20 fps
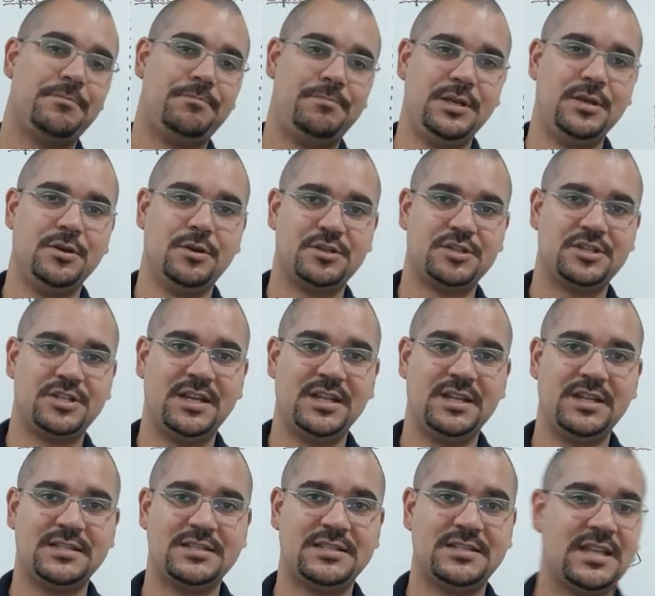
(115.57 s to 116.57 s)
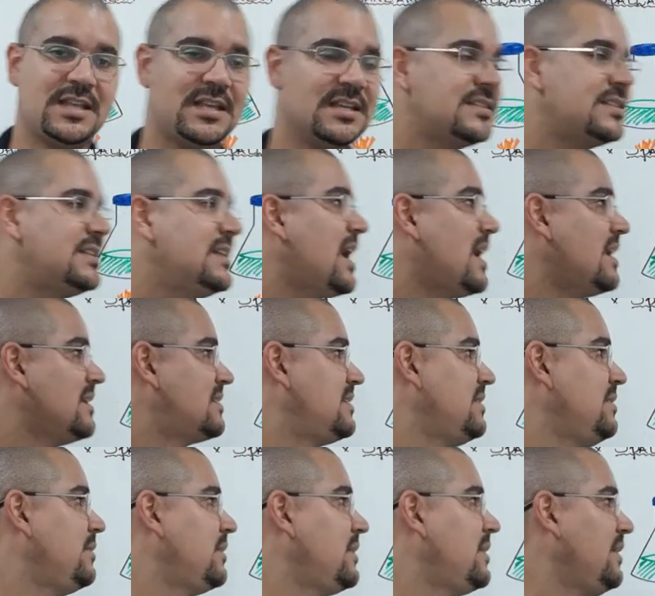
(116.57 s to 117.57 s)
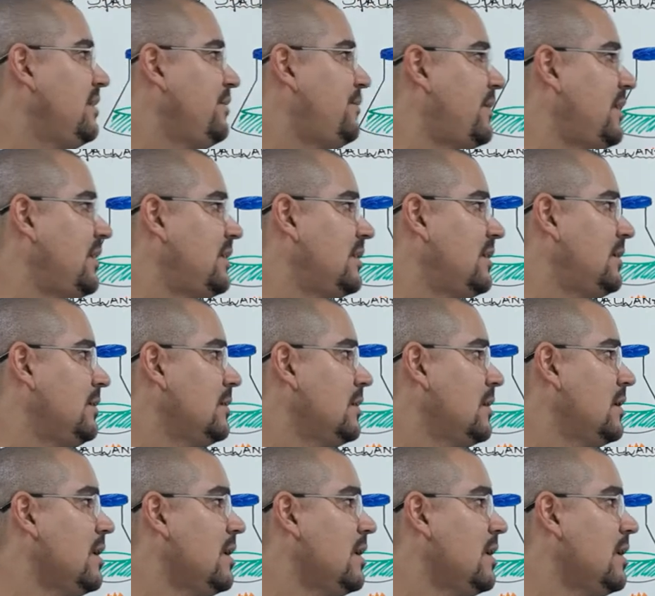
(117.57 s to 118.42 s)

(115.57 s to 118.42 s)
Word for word: biogênese tem esse azinho aqui na frente, né?